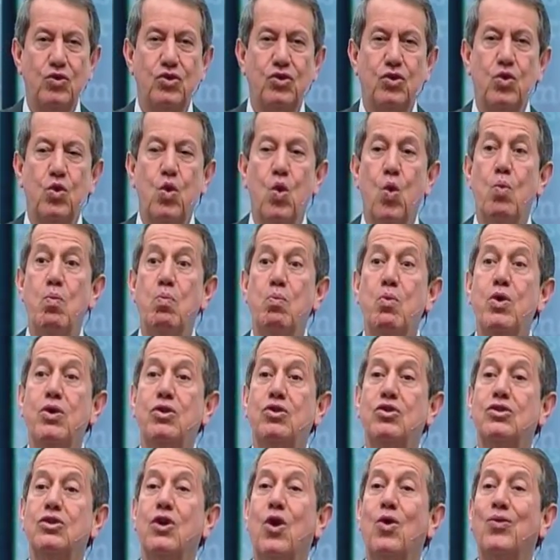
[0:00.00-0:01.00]
परमेश्वर
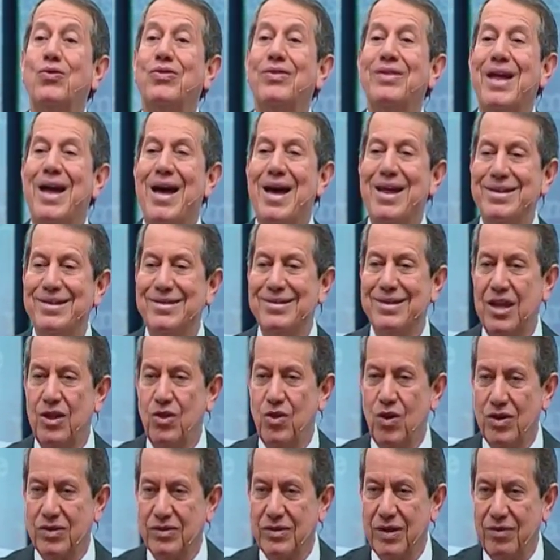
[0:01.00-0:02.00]
ने हमारे जीवन
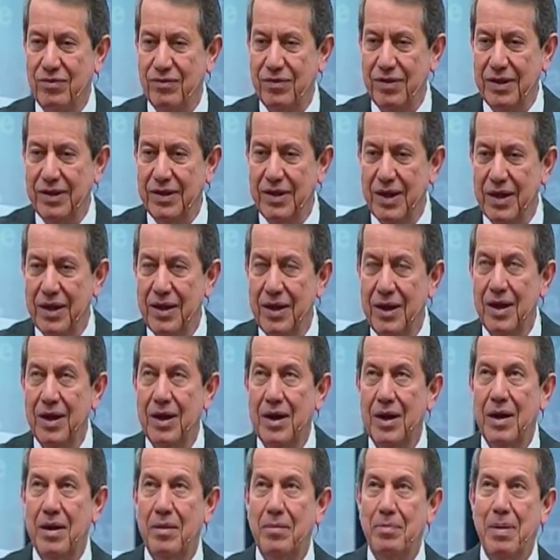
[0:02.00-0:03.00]
में कई वेदियां
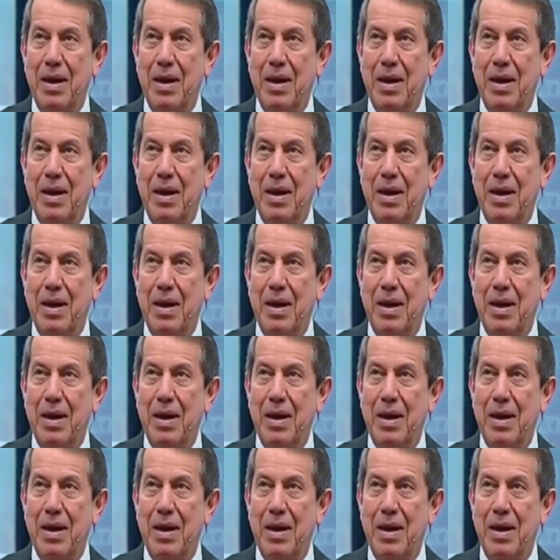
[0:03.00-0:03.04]
बनाई